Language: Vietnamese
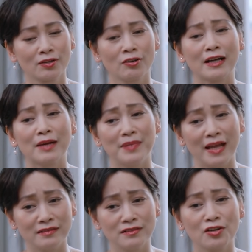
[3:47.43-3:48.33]
Còn gặp
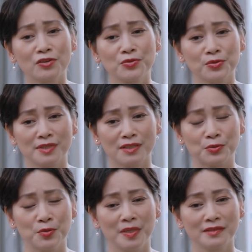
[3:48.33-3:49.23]
lại đứa con ruột
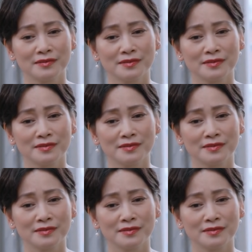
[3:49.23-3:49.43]
thịt của